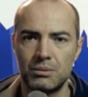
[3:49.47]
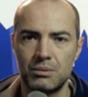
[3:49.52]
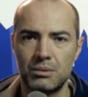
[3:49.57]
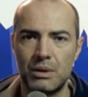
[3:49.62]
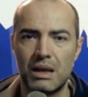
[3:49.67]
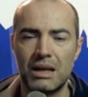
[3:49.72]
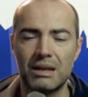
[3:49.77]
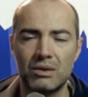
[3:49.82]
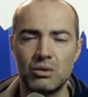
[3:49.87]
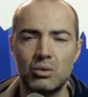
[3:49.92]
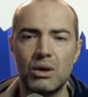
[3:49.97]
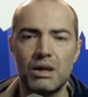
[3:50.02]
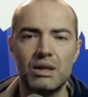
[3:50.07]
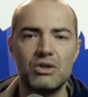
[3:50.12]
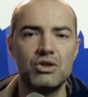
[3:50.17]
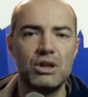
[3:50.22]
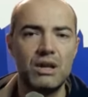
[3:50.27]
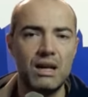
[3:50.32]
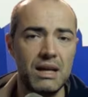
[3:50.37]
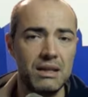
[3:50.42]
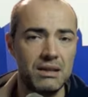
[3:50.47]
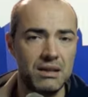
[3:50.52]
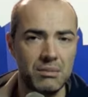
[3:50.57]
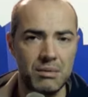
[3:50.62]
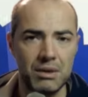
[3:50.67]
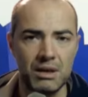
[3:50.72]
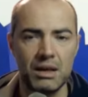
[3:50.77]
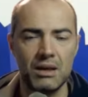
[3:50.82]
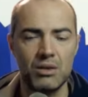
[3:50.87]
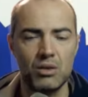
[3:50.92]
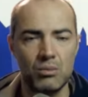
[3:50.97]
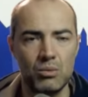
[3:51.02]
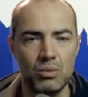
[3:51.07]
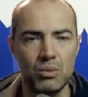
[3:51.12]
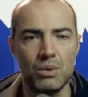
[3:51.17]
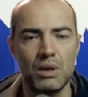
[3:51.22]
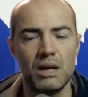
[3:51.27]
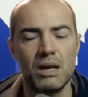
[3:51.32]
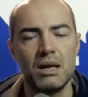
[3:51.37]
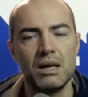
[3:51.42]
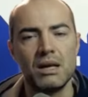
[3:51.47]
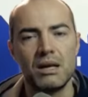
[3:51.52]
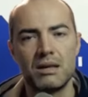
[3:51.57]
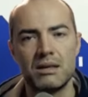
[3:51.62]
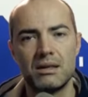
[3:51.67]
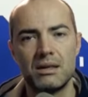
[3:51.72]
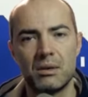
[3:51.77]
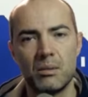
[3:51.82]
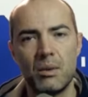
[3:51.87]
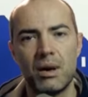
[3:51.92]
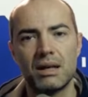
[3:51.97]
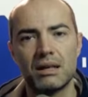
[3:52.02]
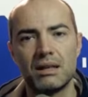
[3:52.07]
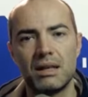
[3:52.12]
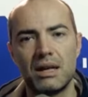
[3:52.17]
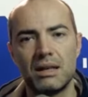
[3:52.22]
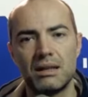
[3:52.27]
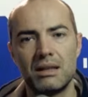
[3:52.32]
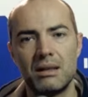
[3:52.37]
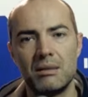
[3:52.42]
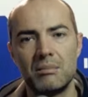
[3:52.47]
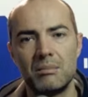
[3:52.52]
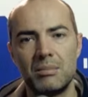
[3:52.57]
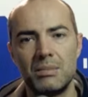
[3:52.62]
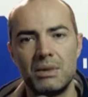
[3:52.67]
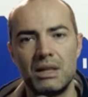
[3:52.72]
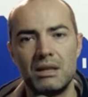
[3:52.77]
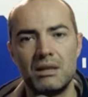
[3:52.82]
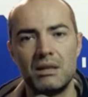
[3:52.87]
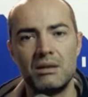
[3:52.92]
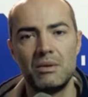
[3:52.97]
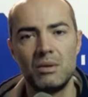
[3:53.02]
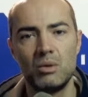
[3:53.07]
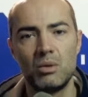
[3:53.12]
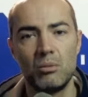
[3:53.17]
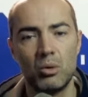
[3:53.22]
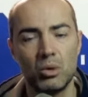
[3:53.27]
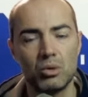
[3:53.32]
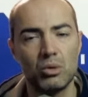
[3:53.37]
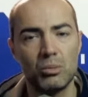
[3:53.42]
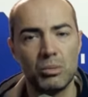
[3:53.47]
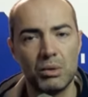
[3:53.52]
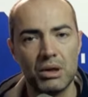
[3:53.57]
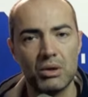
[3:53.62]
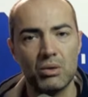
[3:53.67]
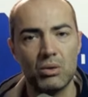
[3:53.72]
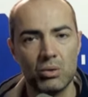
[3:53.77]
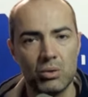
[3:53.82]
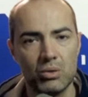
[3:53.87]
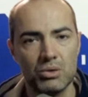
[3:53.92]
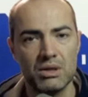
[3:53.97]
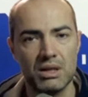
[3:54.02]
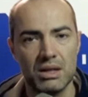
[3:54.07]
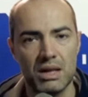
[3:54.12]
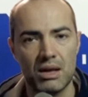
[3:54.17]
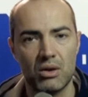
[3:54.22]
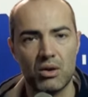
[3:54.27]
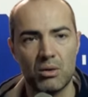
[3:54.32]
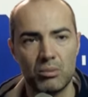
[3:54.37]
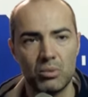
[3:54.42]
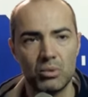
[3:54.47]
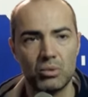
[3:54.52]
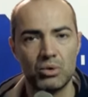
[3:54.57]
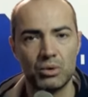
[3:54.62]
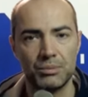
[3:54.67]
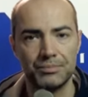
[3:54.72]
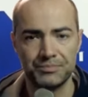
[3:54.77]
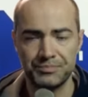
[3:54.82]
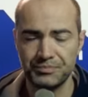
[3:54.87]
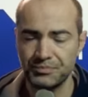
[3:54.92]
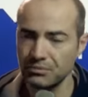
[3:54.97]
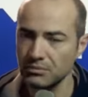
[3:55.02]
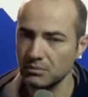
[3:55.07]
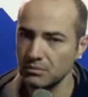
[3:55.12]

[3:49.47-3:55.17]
una cattura eccellente perché comunque eh, riguarda dei, degli individui molto pericolosi che hanno appunto